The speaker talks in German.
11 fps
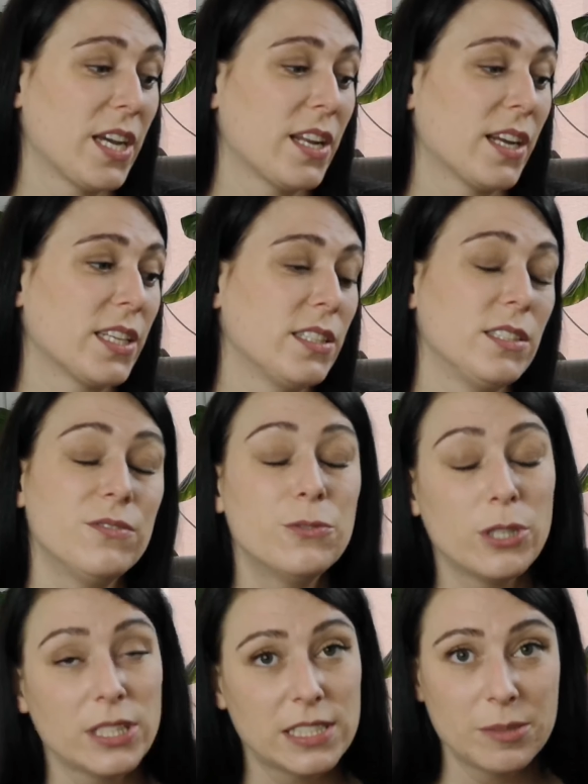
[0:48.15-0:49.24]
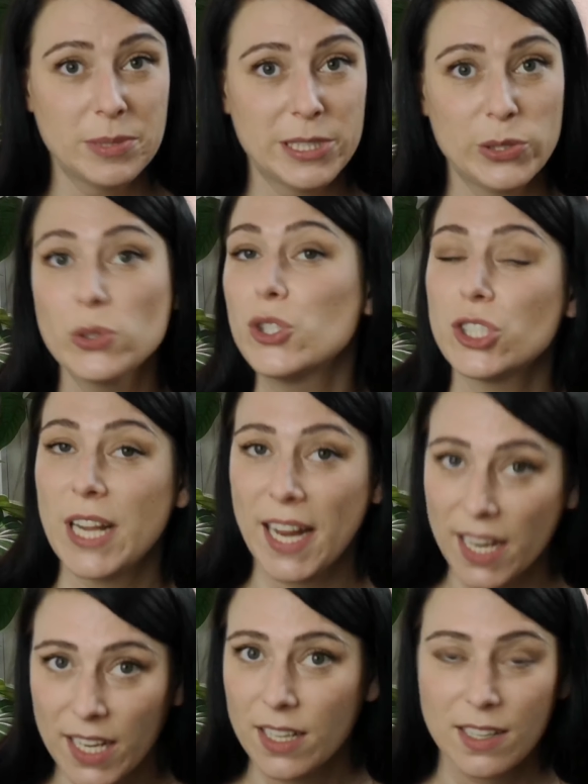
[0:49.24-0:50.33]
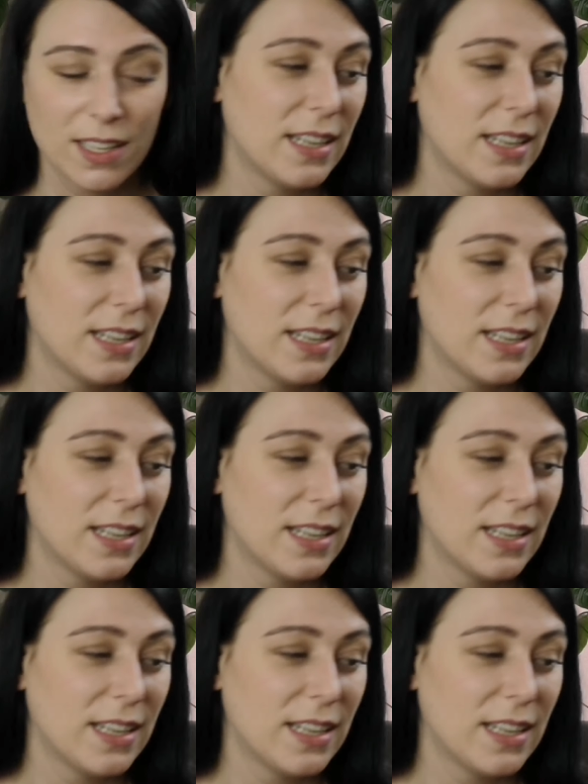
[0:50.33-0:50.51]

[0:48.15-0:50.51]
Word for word: Energie in die Wurzelbildung stecken